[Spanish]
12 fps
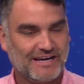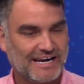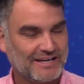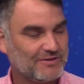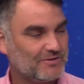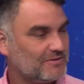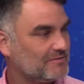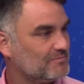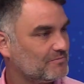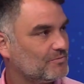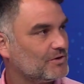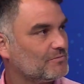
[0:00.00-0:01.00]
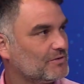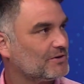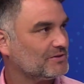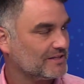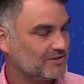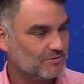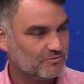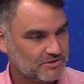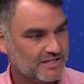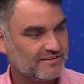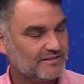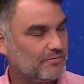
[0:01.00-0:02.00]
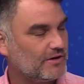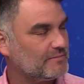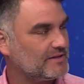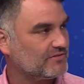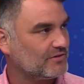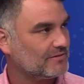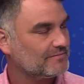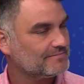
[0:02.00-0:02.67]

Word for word: la región. Muy, muy contento. Muchas gracias por la invitación.